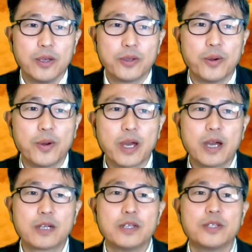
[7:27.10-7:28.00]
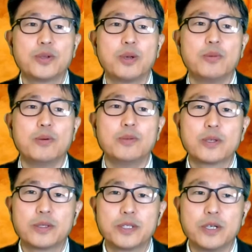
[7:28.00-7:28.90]
교회가 그리스도의
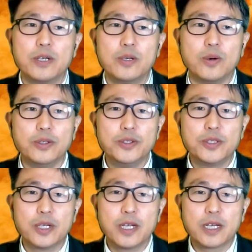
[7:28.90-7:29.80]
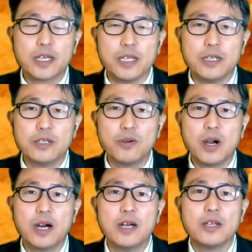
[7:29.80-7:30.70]
몸으로서 온전한
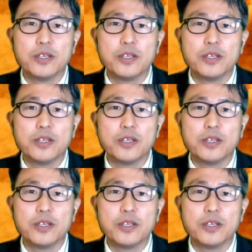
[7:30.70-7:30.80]
기능과